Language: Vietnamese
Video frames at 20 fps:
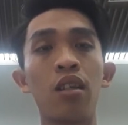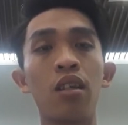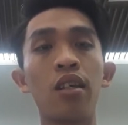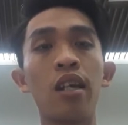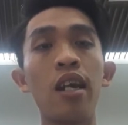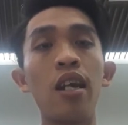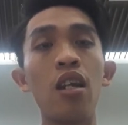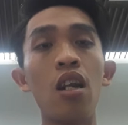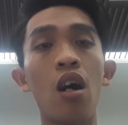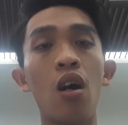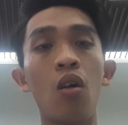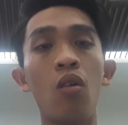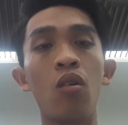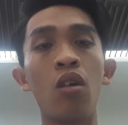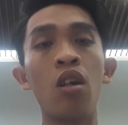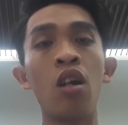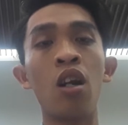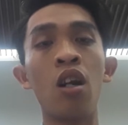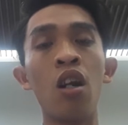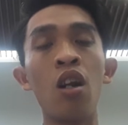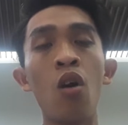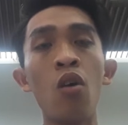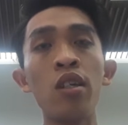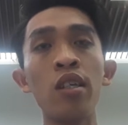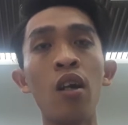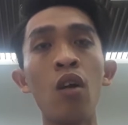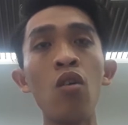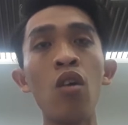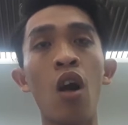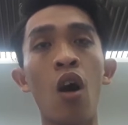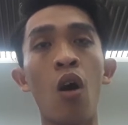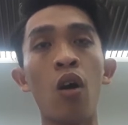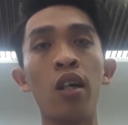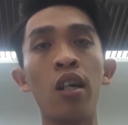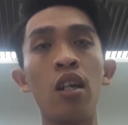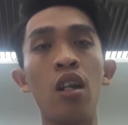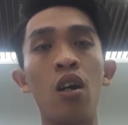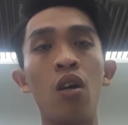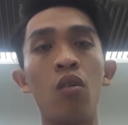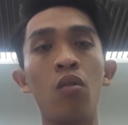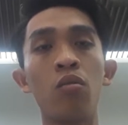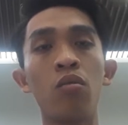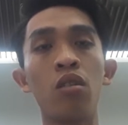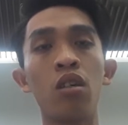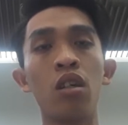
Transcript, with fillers: kia đồn, nói xấu họ kia đồn,